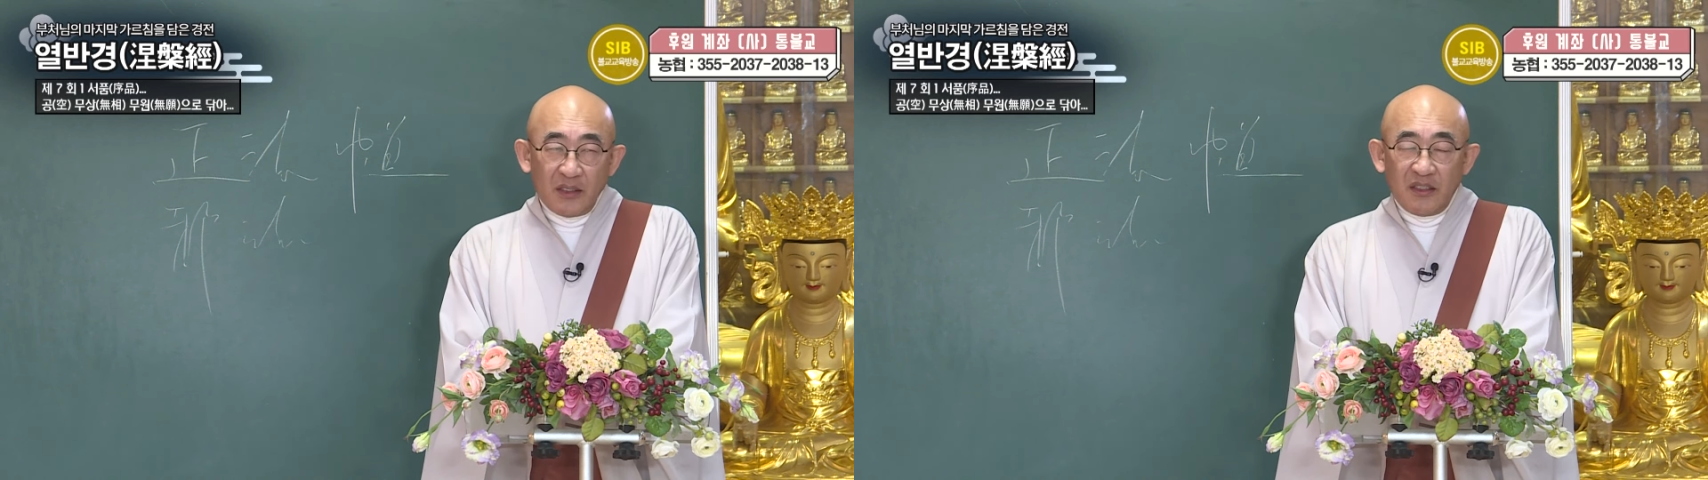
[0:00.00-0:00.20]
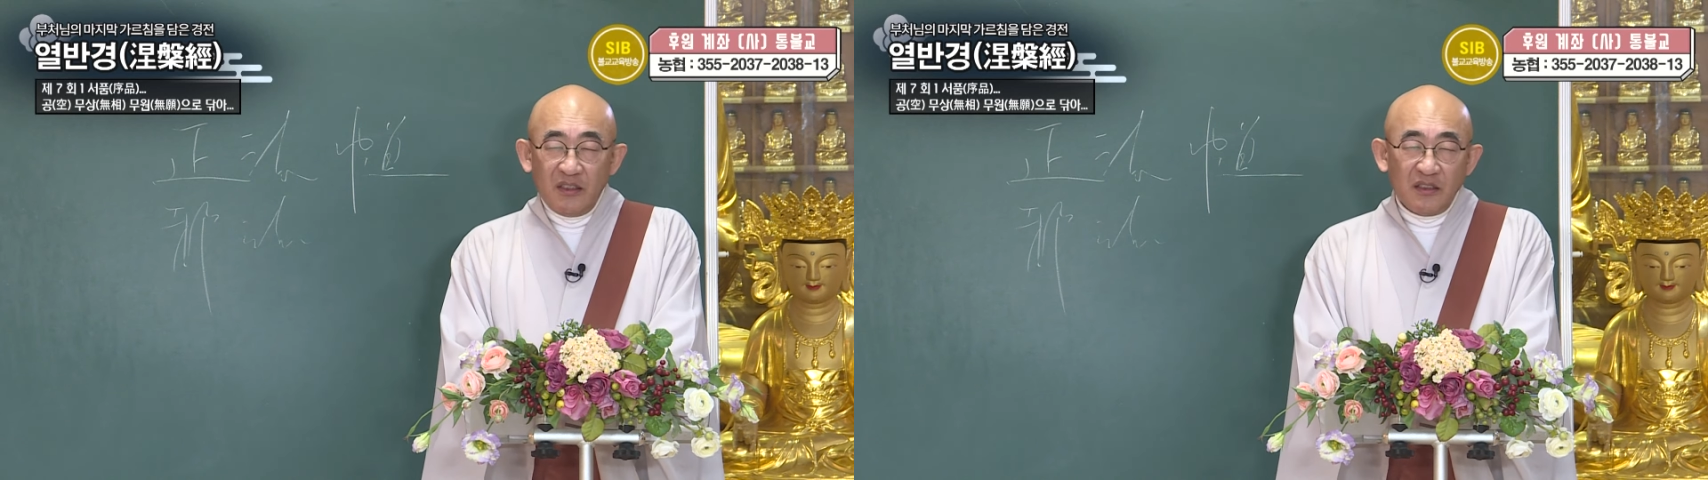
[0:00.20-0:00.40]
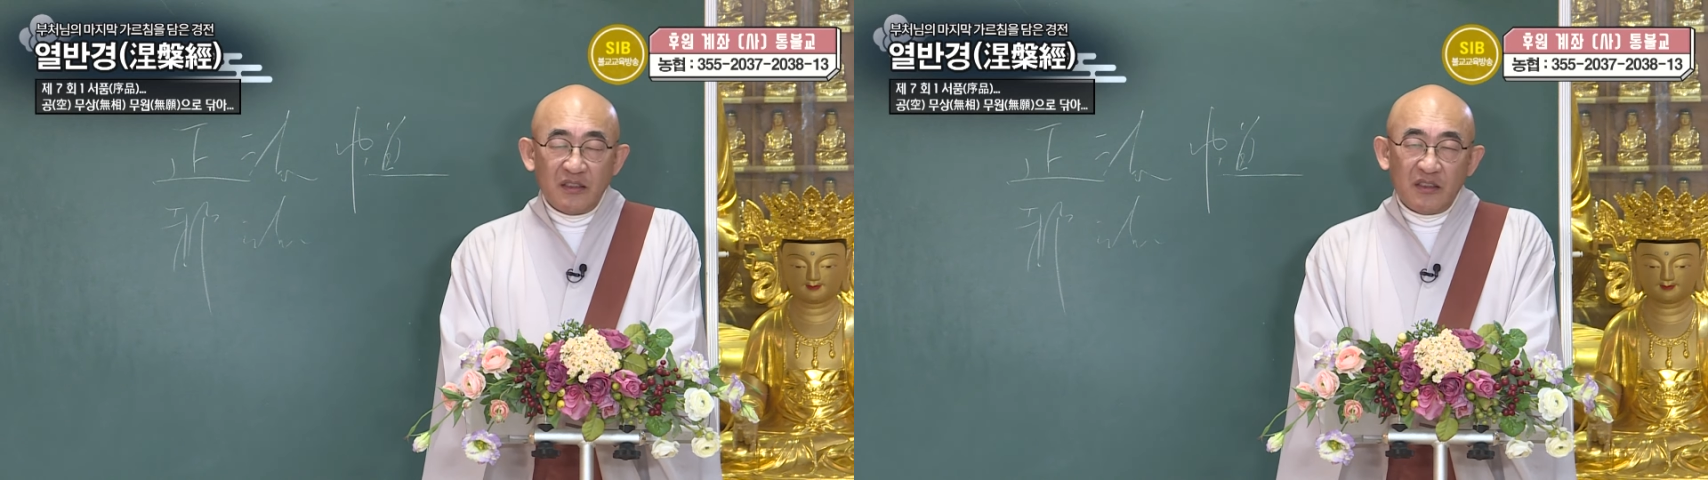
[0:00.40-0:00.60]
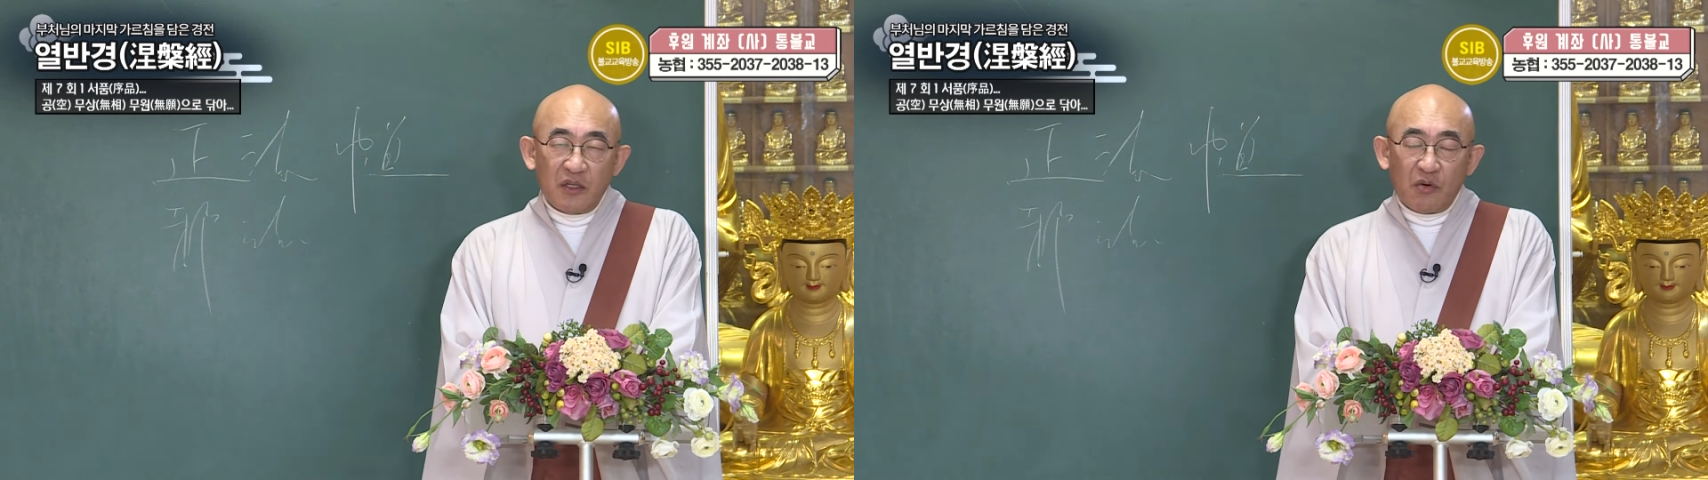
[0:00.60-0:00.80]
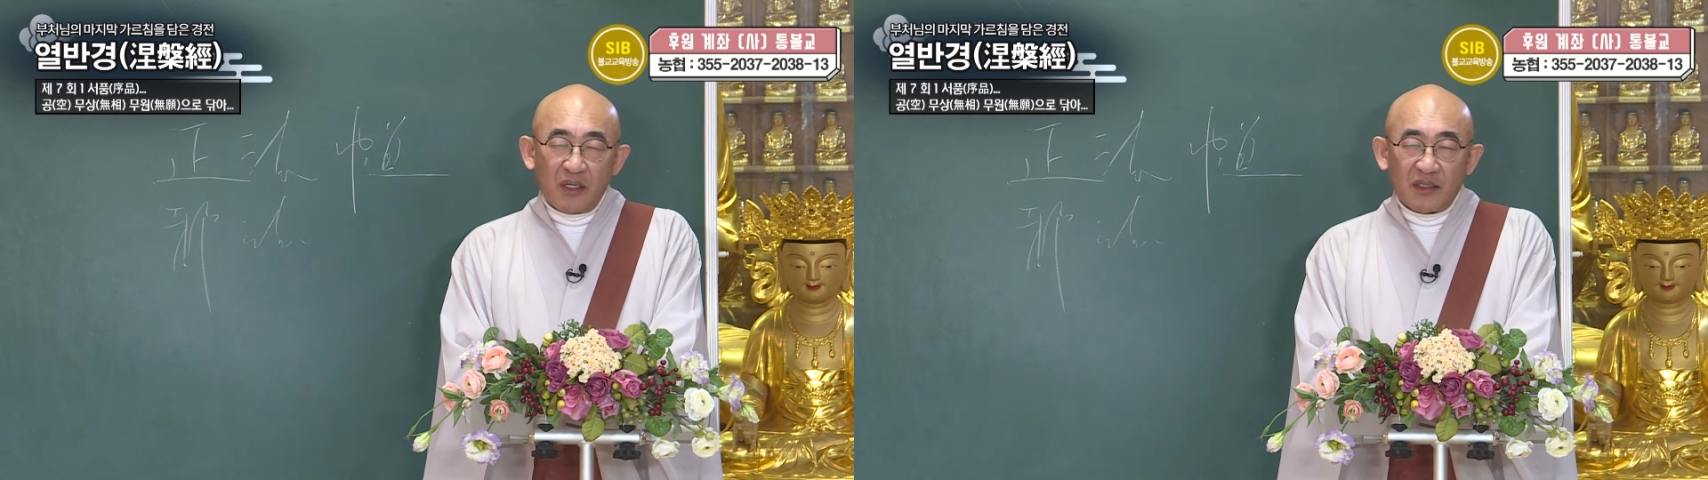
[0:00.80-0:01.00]
있는
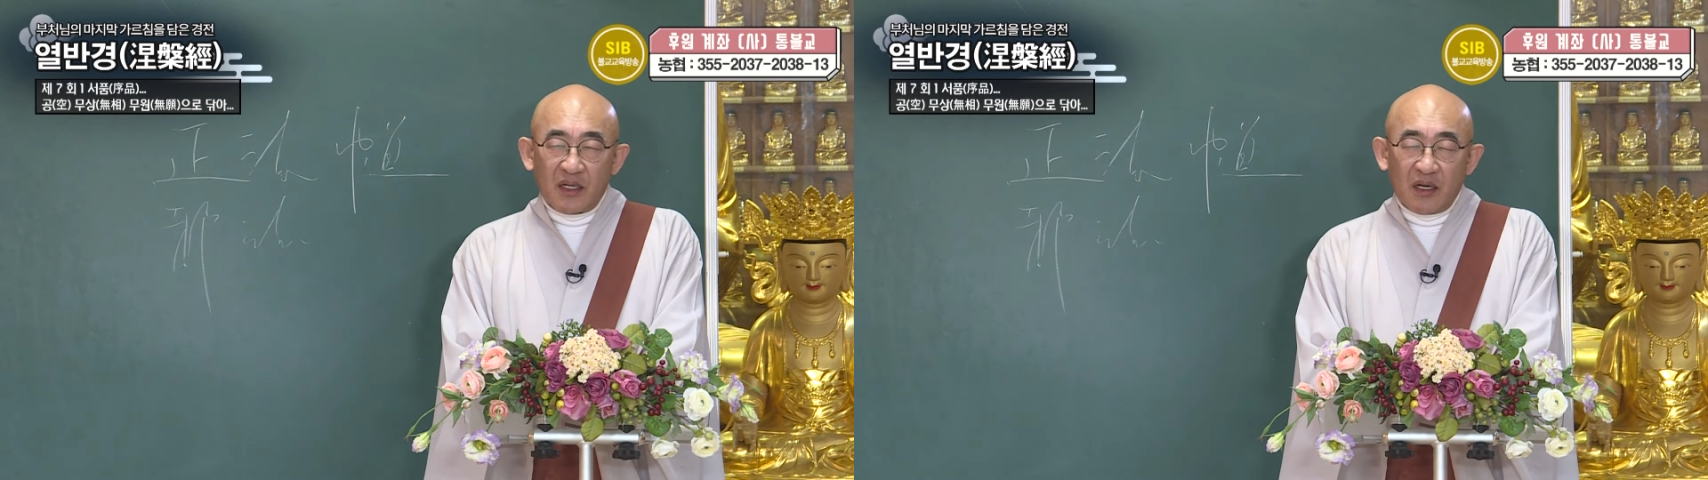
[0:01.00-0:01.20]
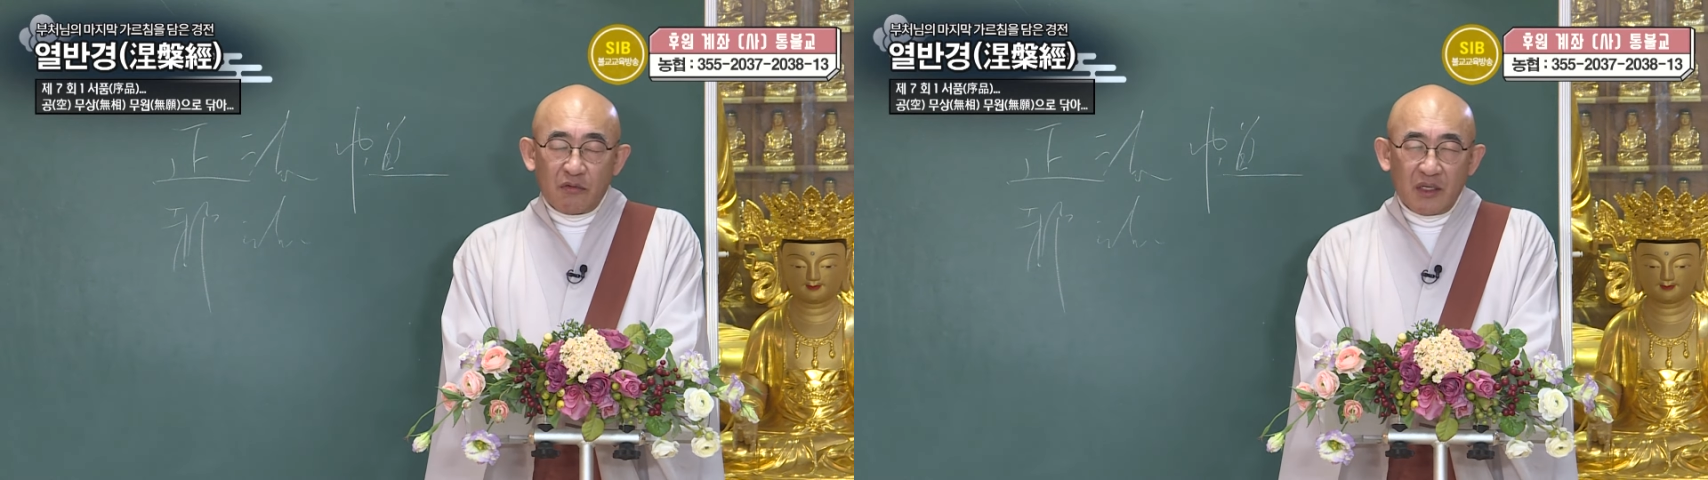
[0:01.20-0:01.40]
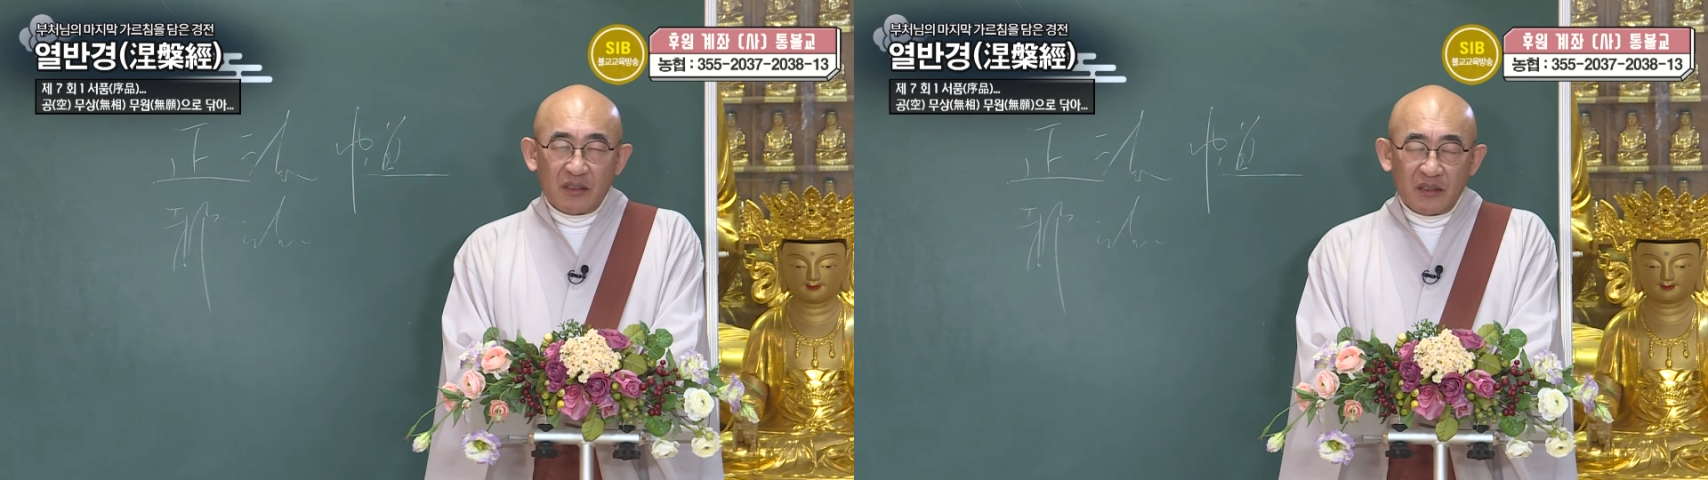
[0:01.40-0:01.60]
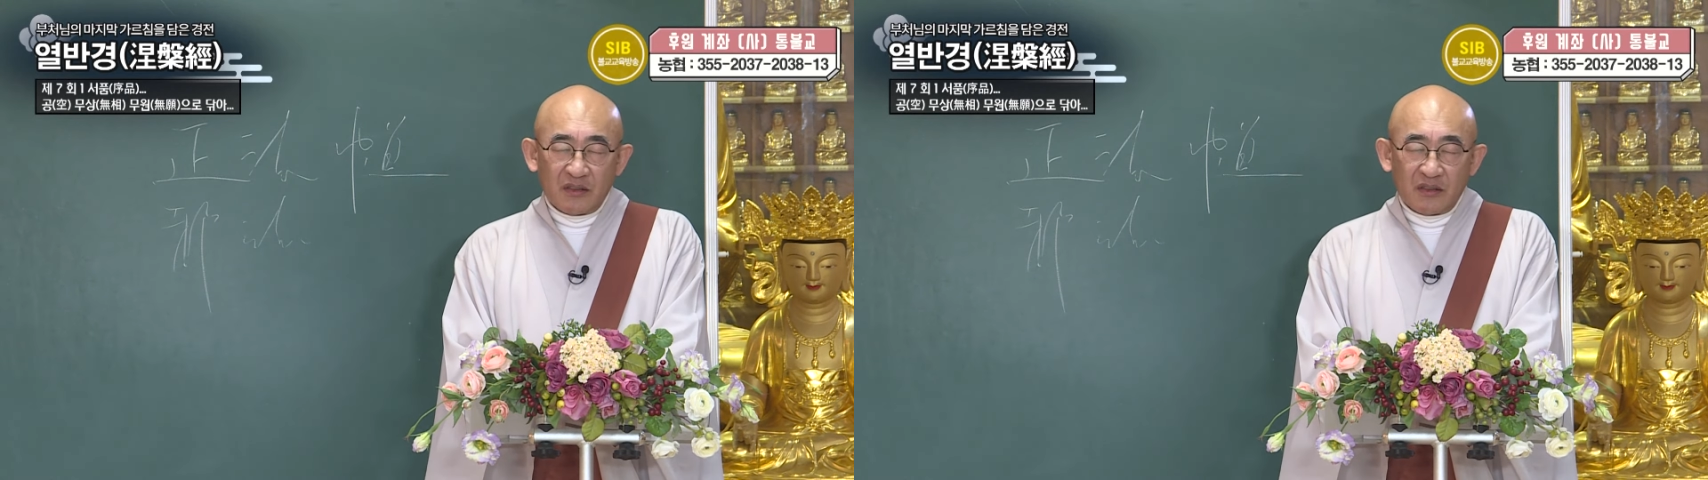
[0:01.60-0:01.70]
그대로 안다라고 하는